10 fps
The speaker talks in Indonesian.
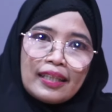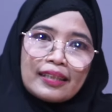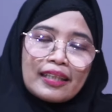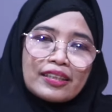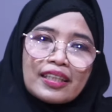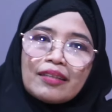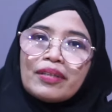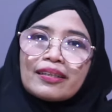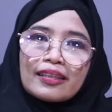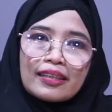tajri
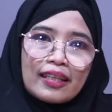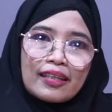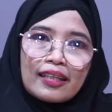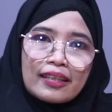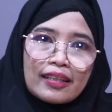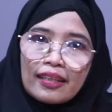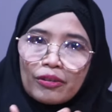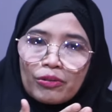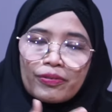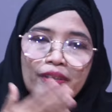min tatihal
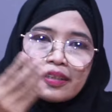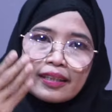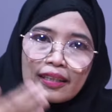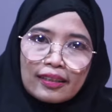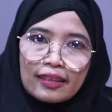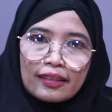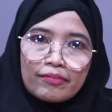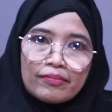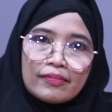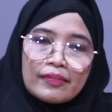anharu fi jannatin na'im
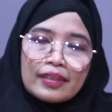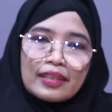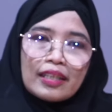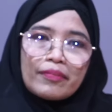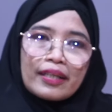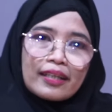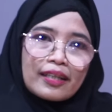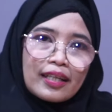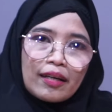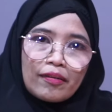dan mereka
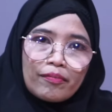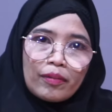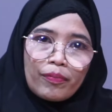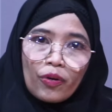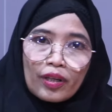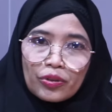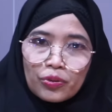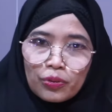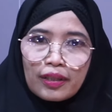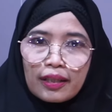kelak memperoleh
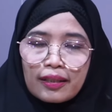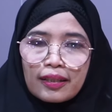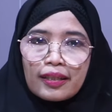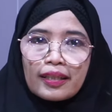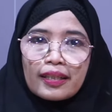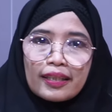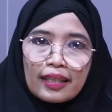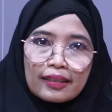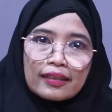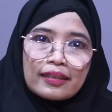surga
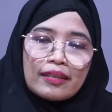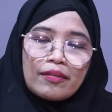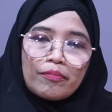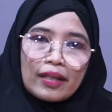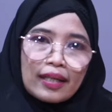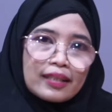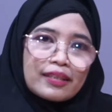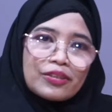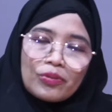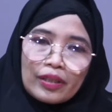yang mengalir
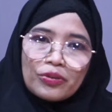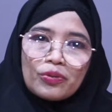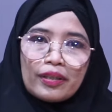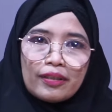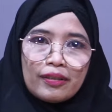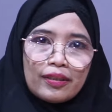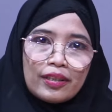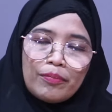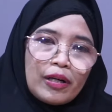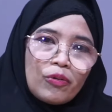sungai-sungai
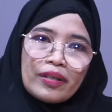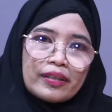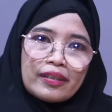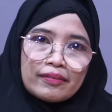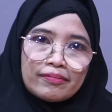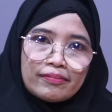di bawahnya.